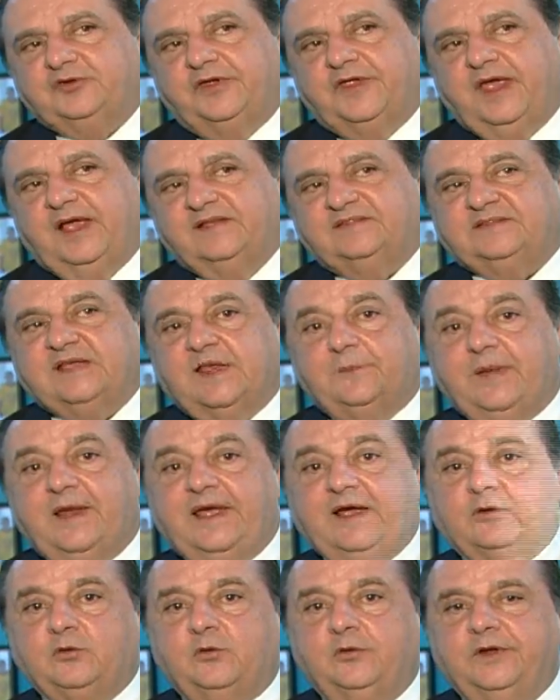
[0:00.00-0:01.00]
que a
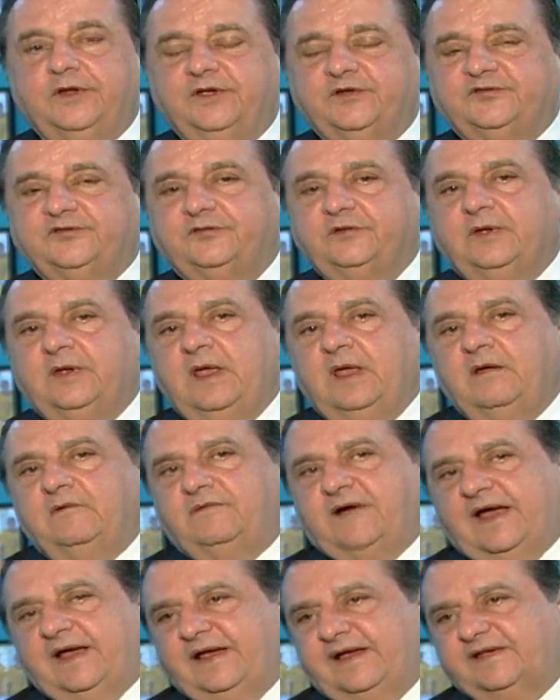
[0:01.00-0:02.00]
Assembleia, com isso,
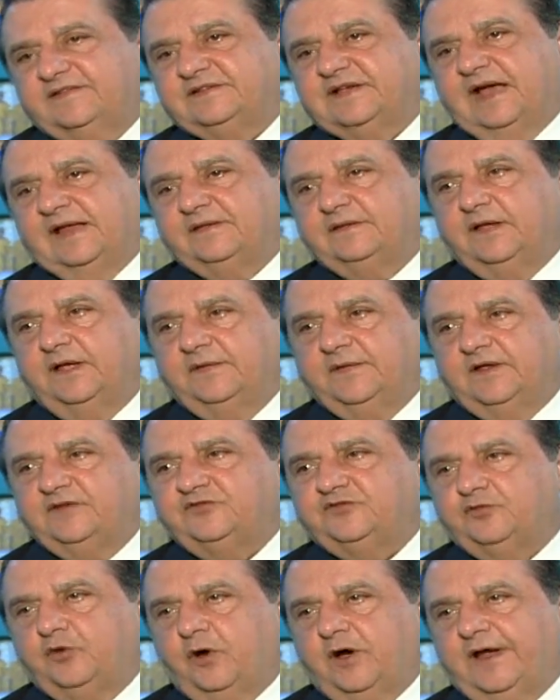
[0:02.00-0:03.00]
vai resgatando a
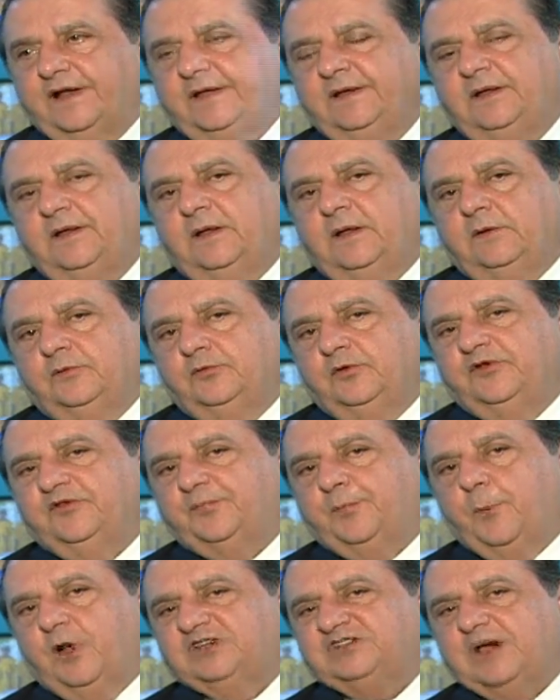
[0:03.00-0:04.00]
história do
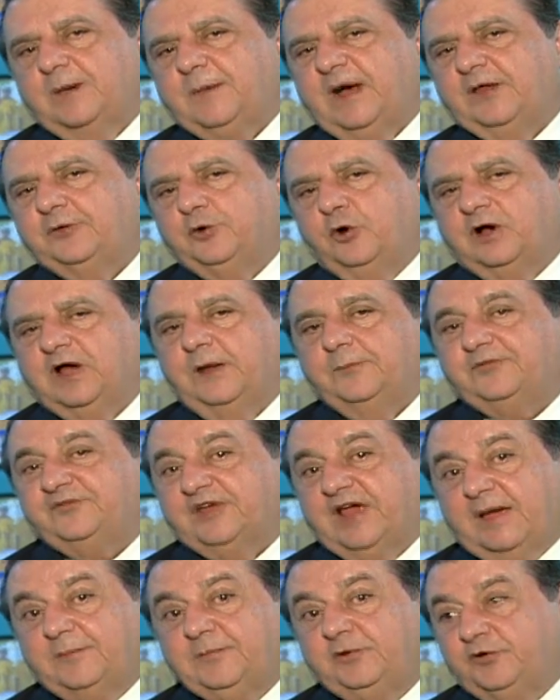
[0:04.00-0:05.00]
esporte amador
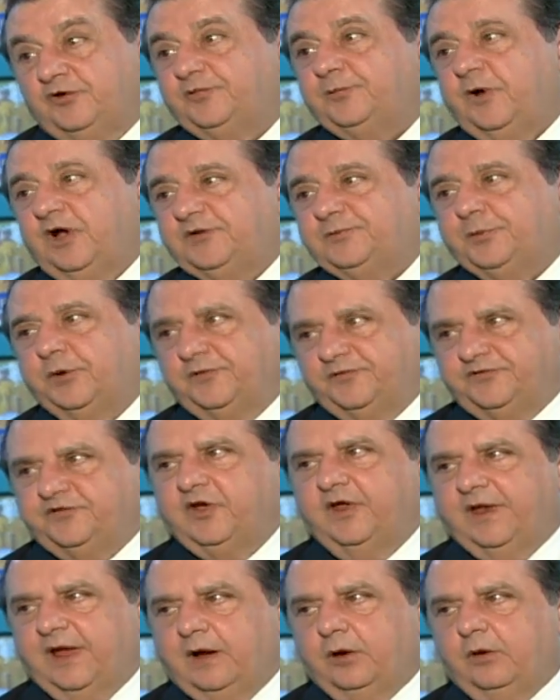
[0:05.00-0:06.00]
capixaba e do esporte
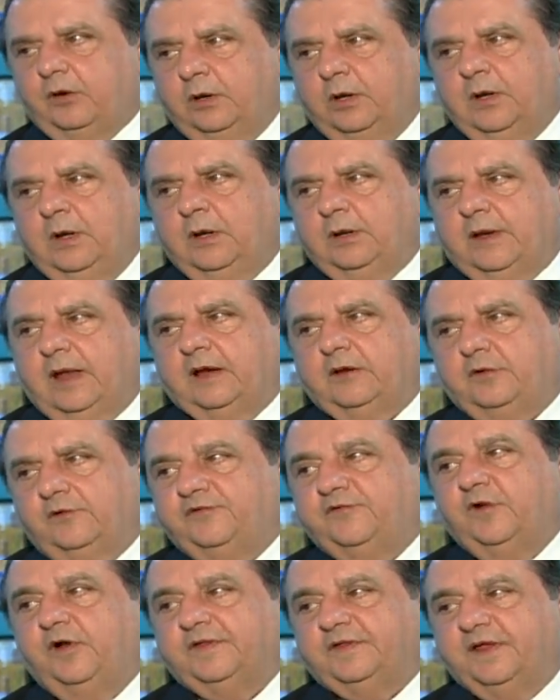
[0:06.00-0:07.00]
profissional. Né, que o
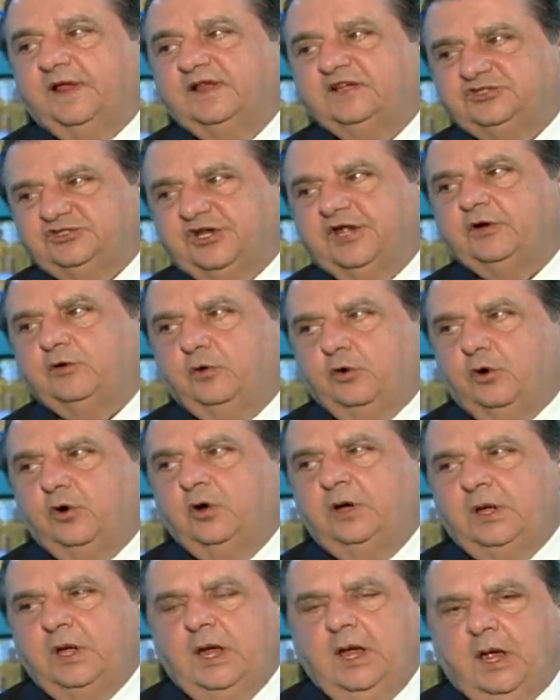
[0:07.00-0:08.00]
Fontana
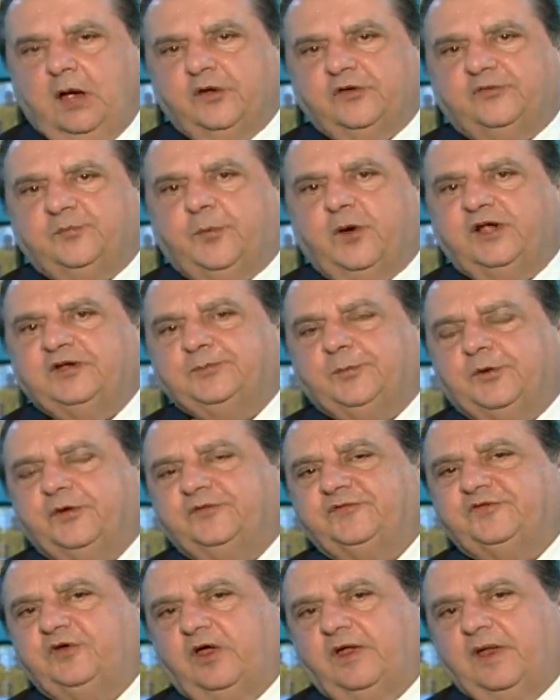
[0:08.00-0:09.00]
chegou ao esporte
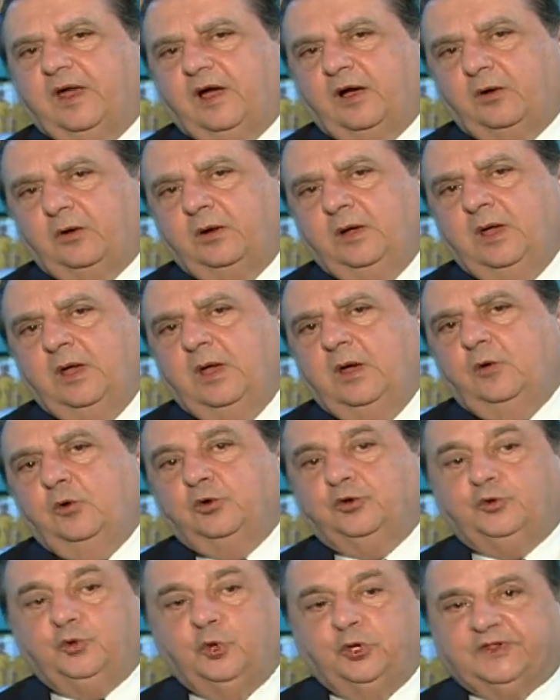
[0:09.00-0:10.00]
profissional,
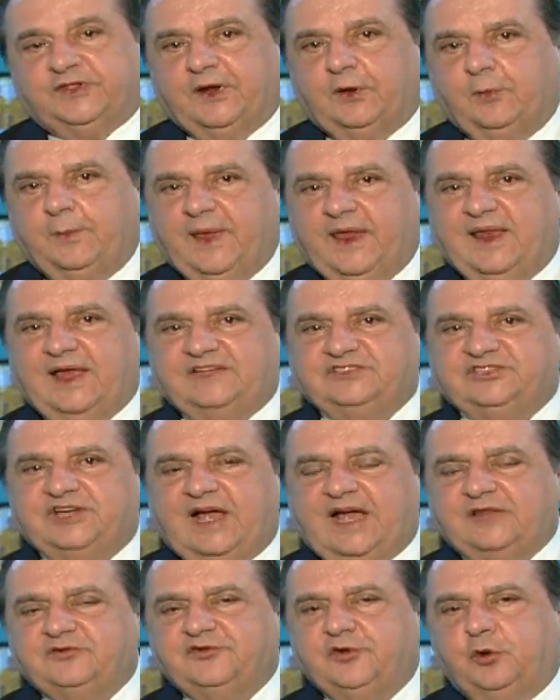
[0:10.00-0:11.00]
o Dutra,
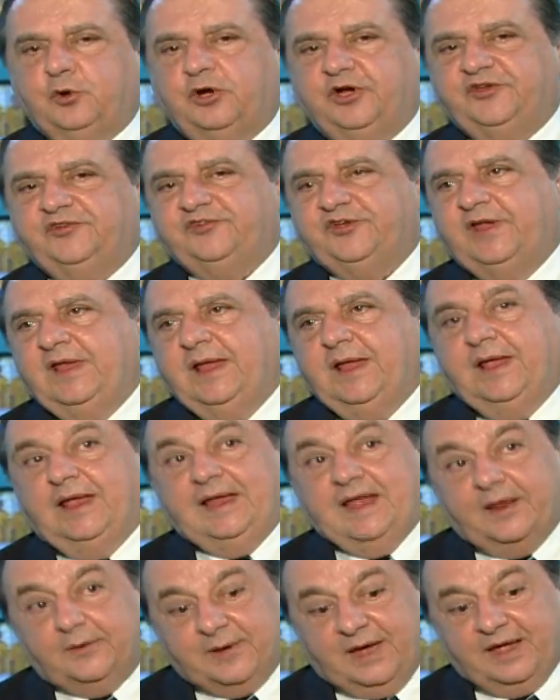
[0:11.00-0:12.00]
homenageado de hoje.
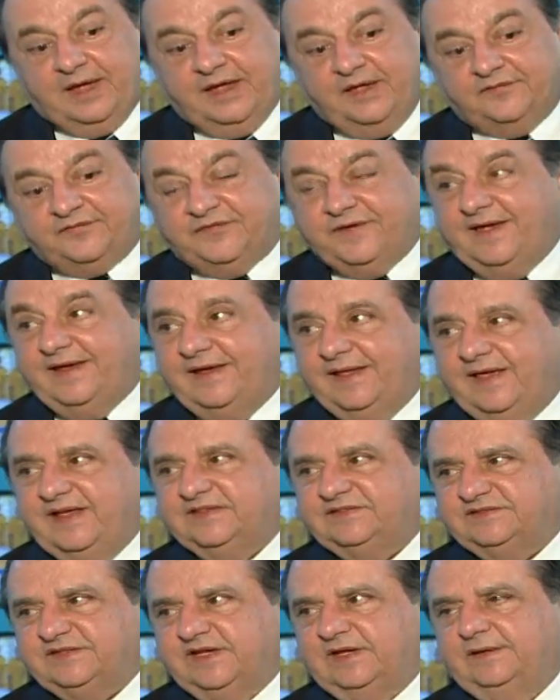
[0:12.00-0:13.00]
Ele era uma
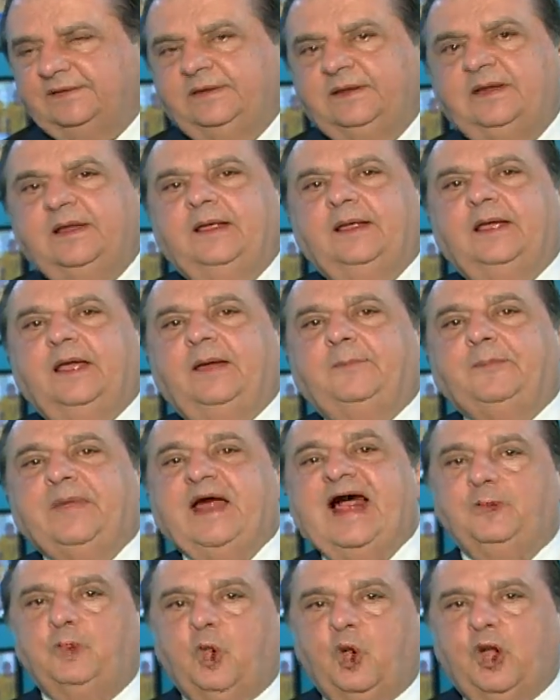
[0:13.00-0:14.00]
referência é, né,
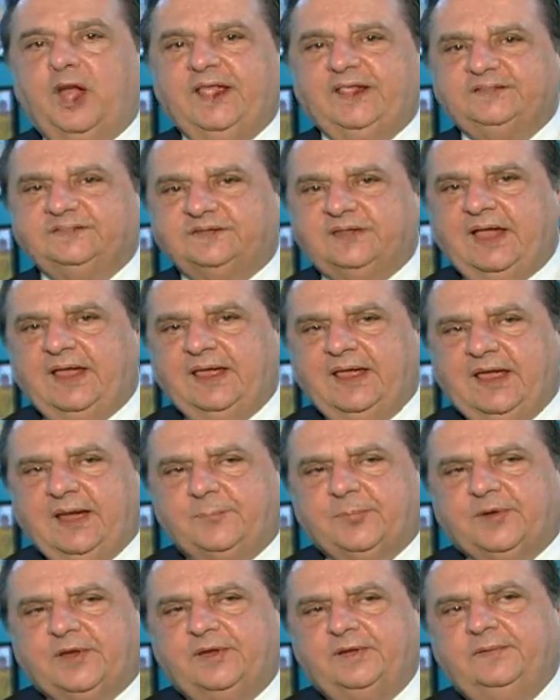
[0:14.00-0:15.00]
para nós na
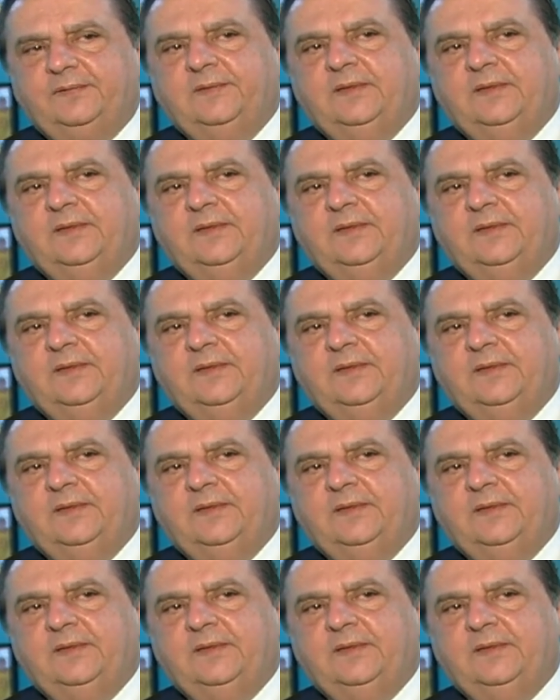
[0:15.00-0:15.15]
época